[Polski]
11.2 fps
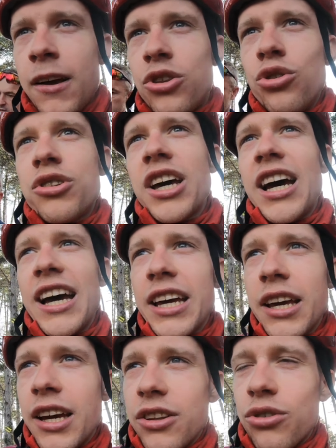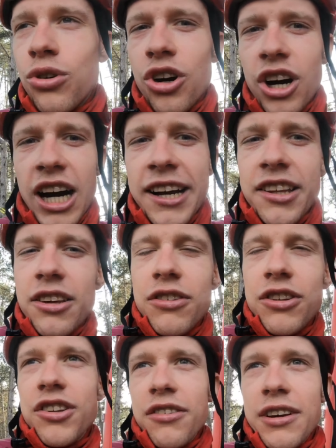Tutaj, tu kochani
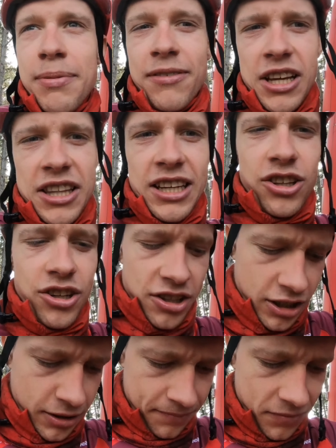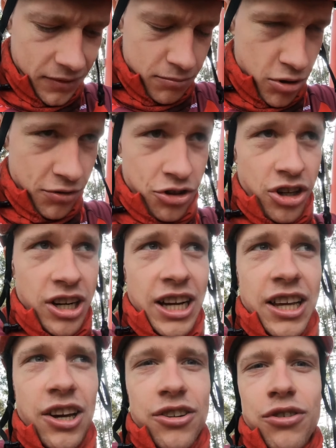widzowie, pewna anegdotka. Bo
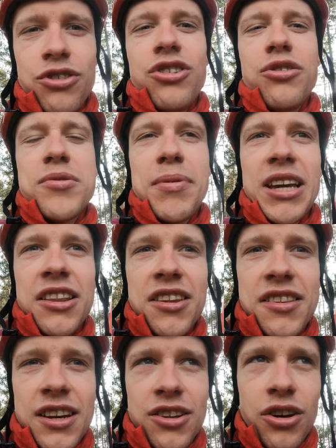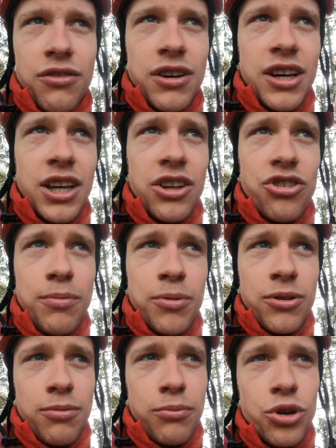wczoraj otworzyliśmy pakiety startowe i chip,
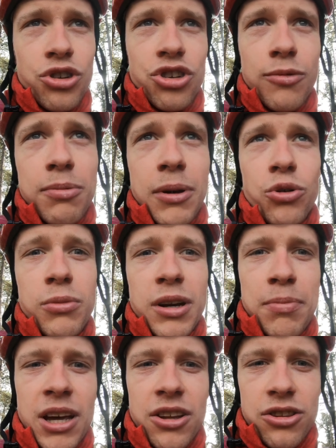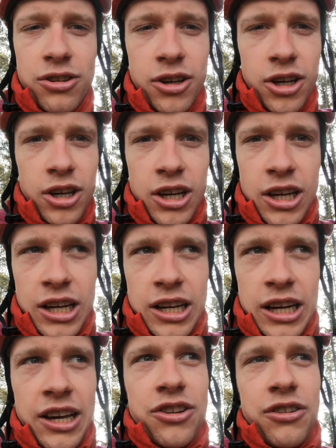mój chip miał numer 5.
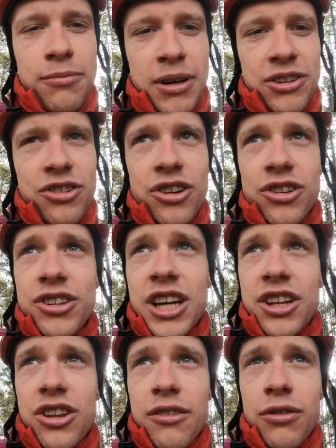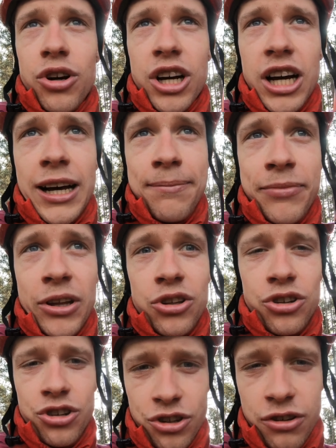A jeśli bacznie oglądacie vloga, no to
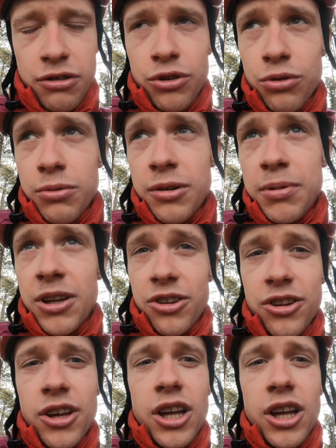Krzysztof miał numer 5.